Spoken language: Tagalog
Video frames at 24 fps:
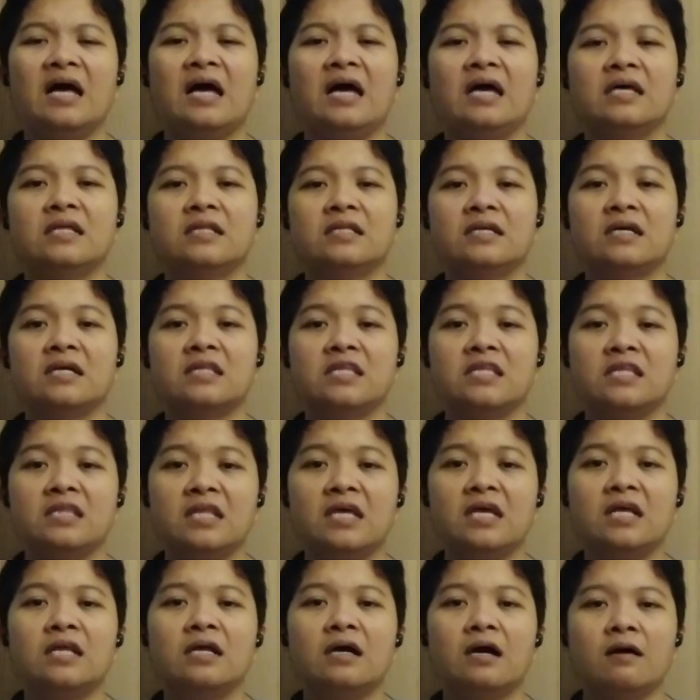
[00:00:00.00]
kahit
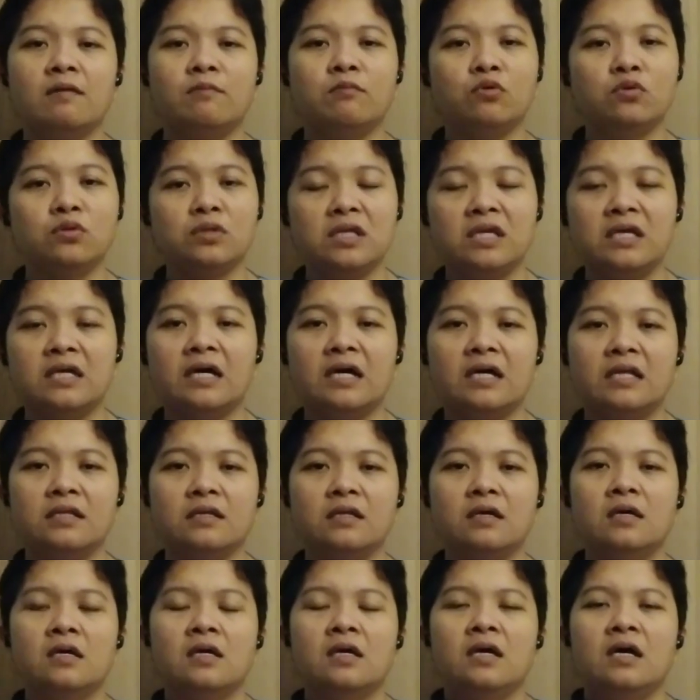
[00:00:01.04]
katiting na kabutihan
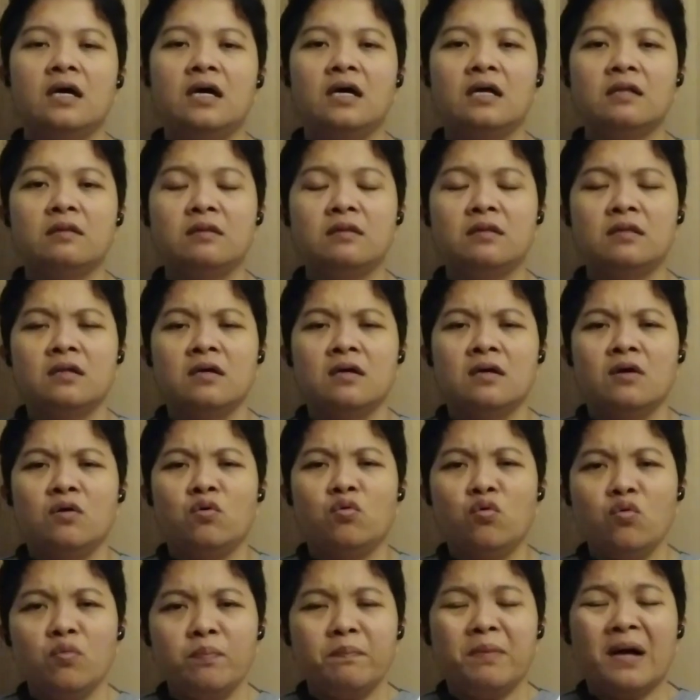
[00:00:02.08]
at
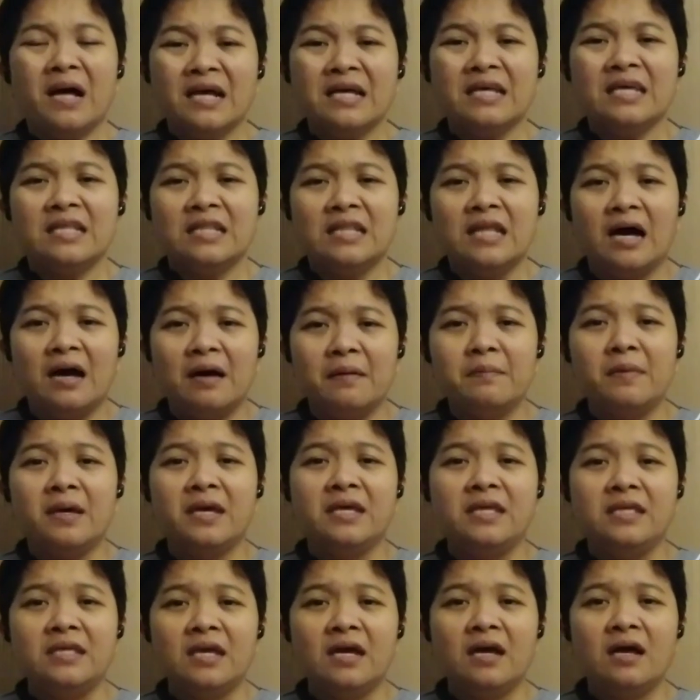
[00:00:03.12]
upang
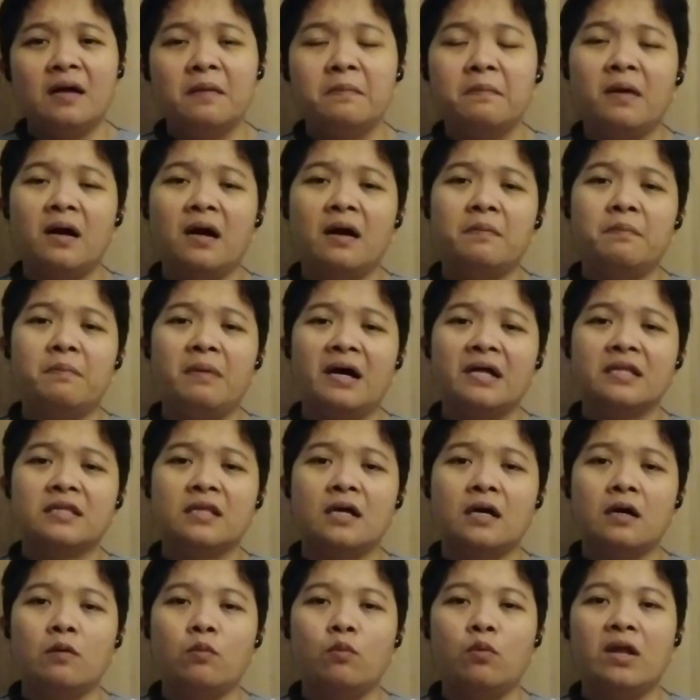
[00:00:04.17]
idamay niya ang mga
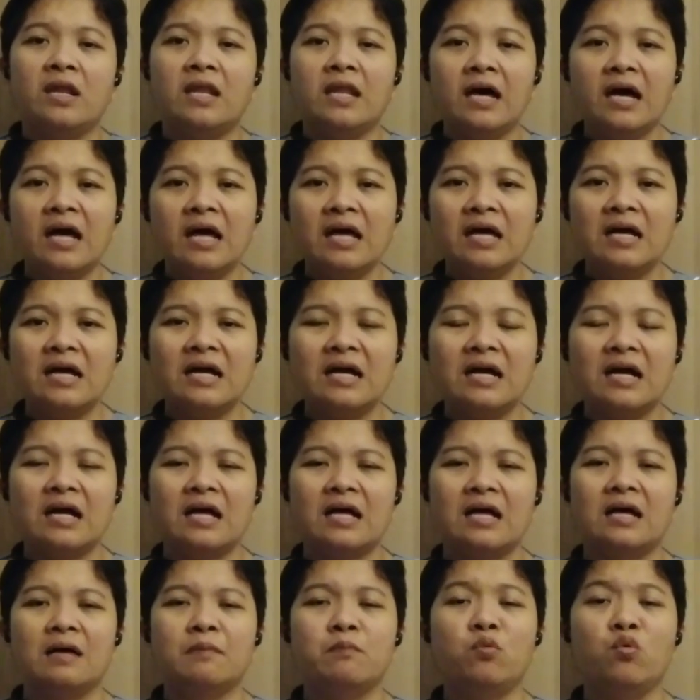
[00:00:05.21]
batang walang
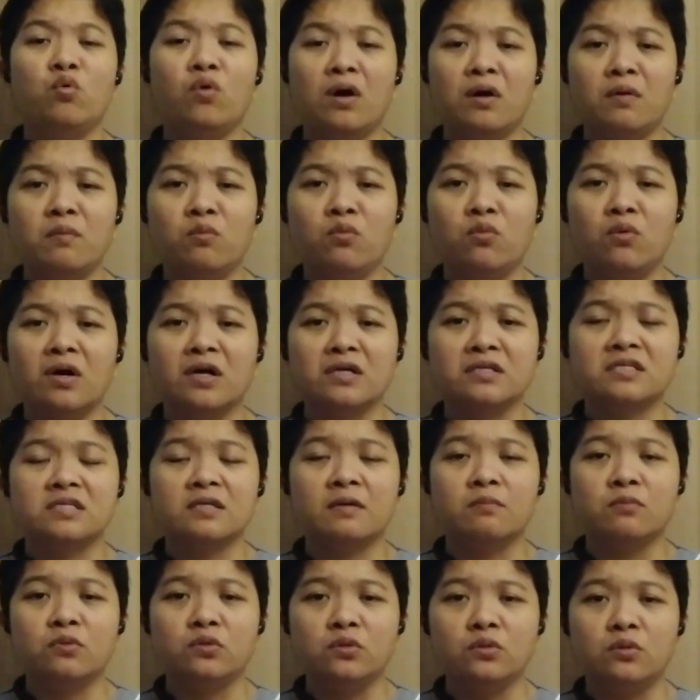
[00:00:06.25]
kamuang-muang
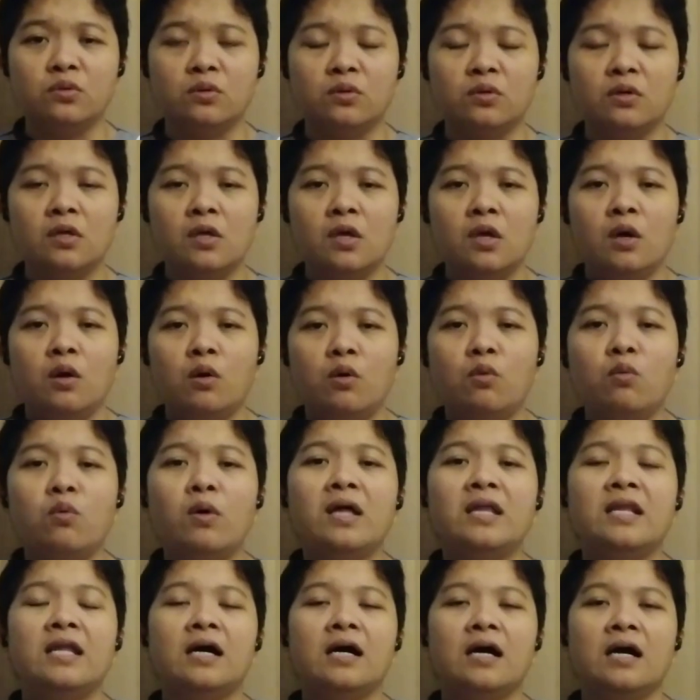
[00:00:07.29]
sa mundo o
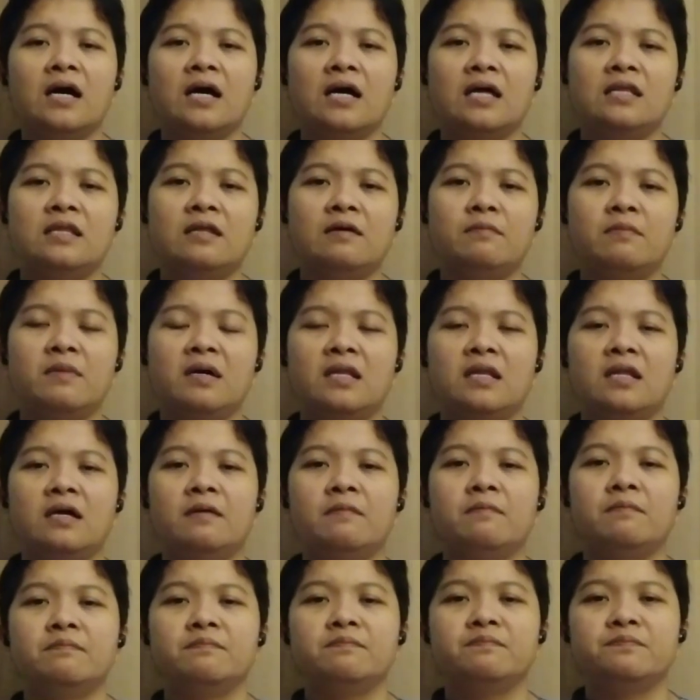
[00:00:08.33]
walang
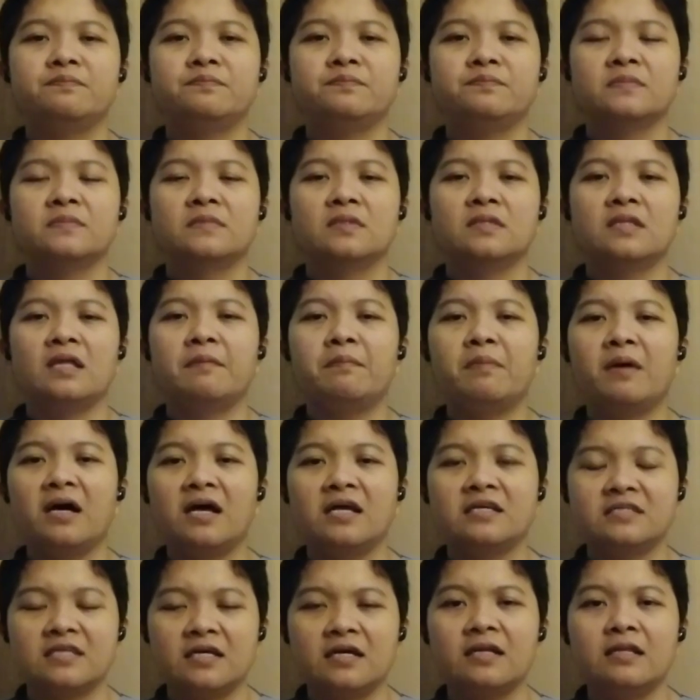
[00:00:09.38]
kaalam-alam
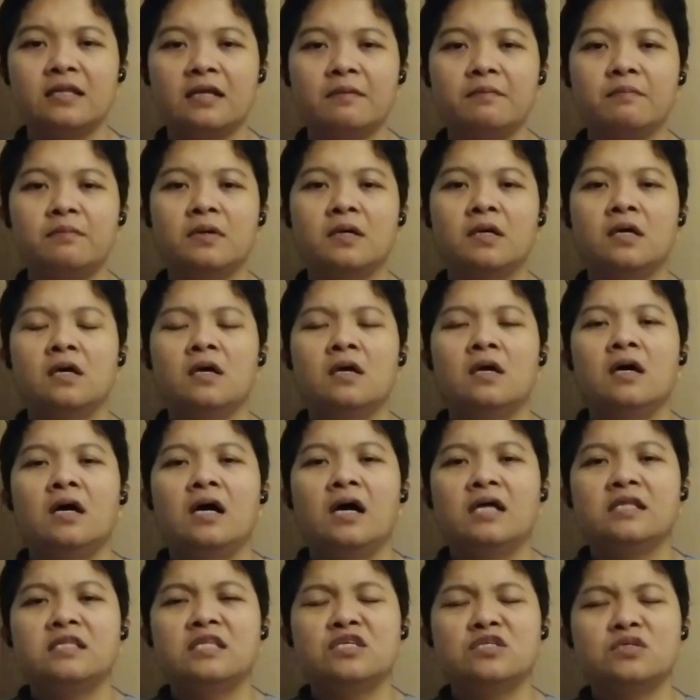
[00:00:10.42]
napakasaklap.
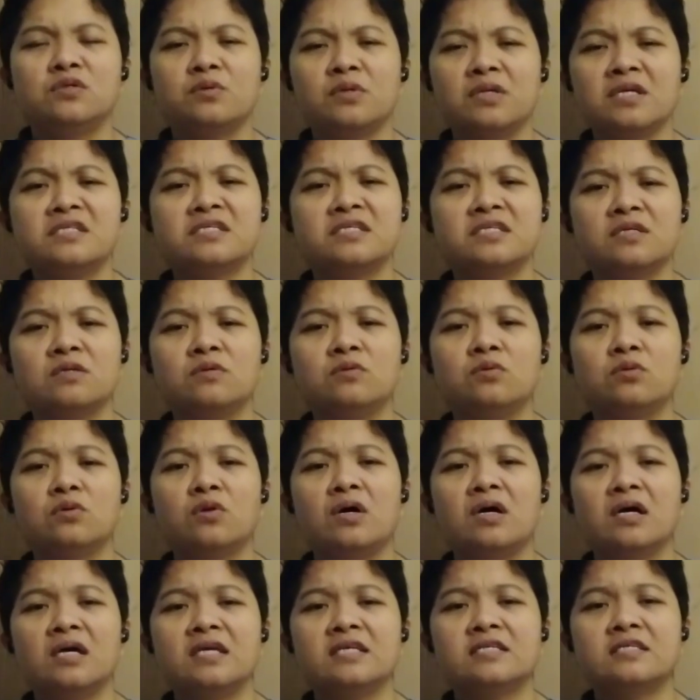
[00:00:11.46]
At iso rin siguro
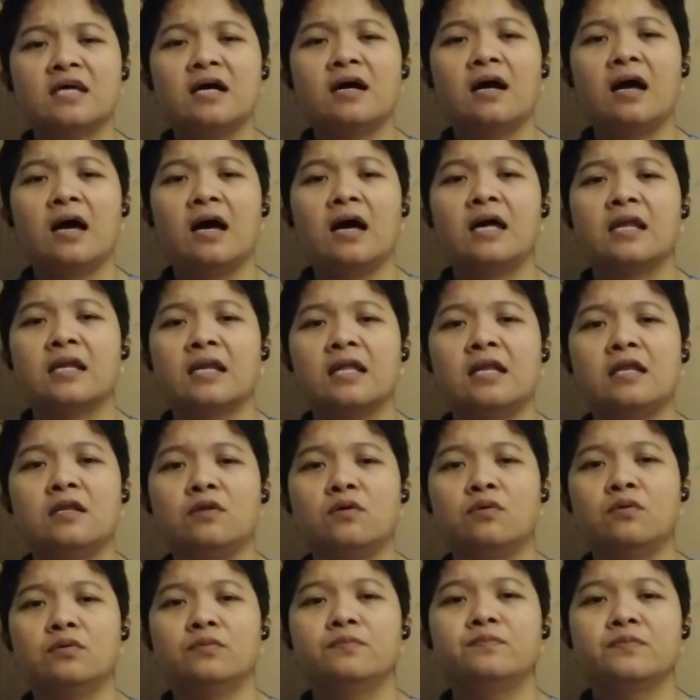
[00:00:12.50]
ang isang aral,
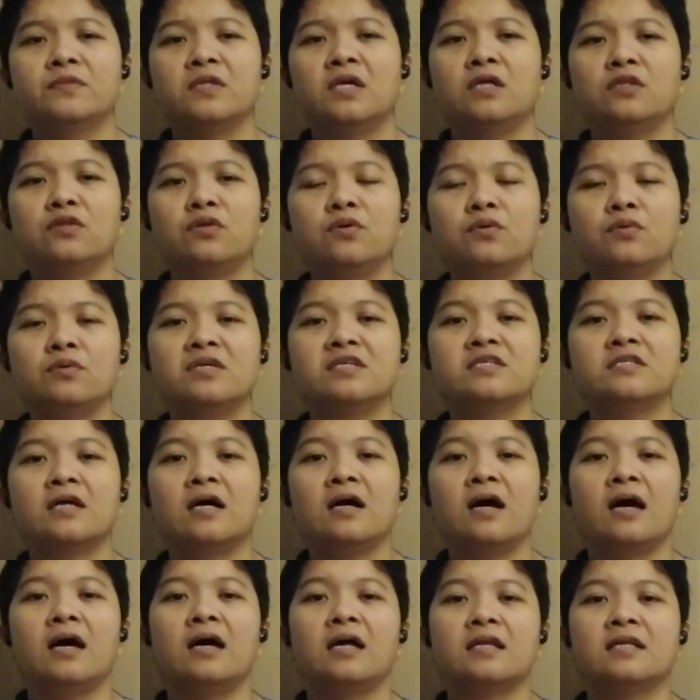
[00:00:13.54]
no? Ito yung
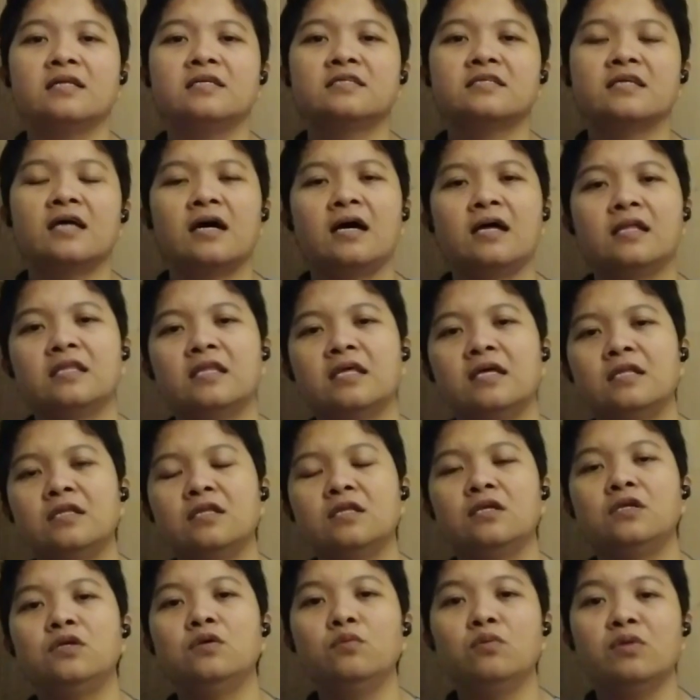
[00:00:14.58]
isang aral sa
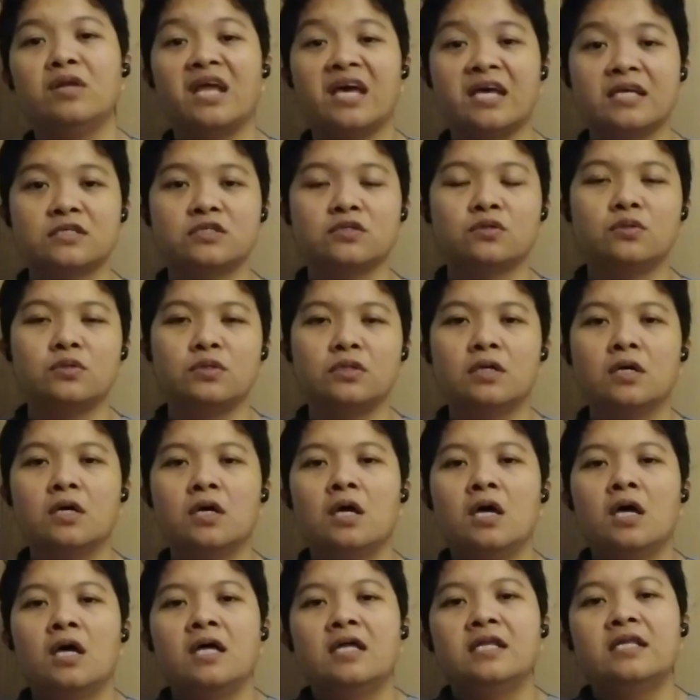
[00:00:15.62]
atin, yung lesson,
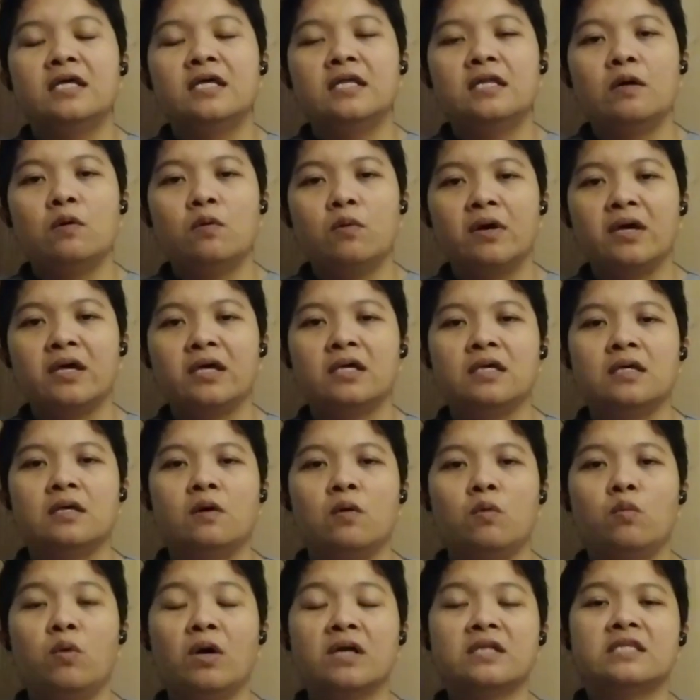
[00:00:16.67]
na naway
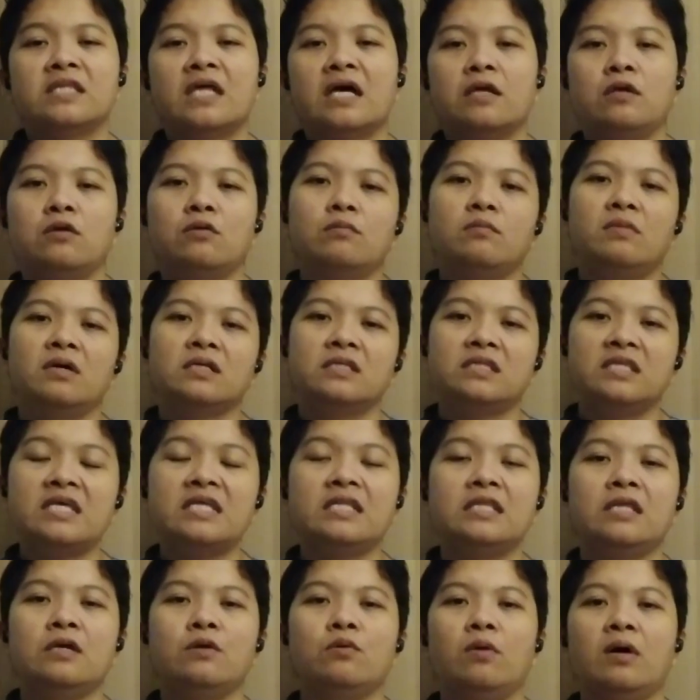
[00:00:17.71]
huwag tayong
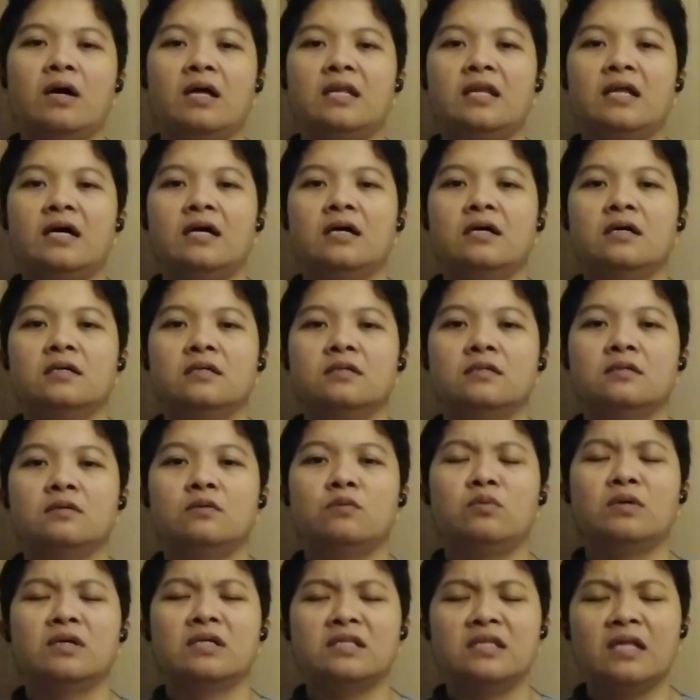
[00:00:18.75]
magtitiwala.
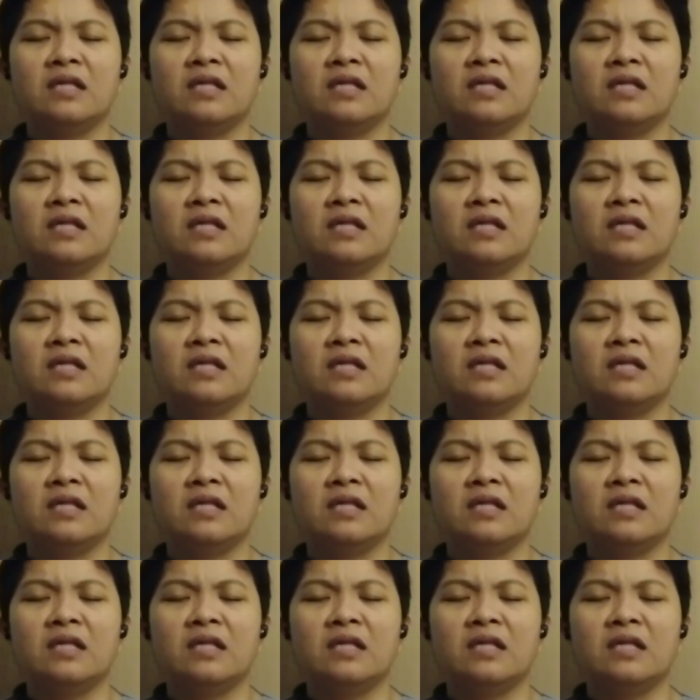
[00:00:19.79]
Huwag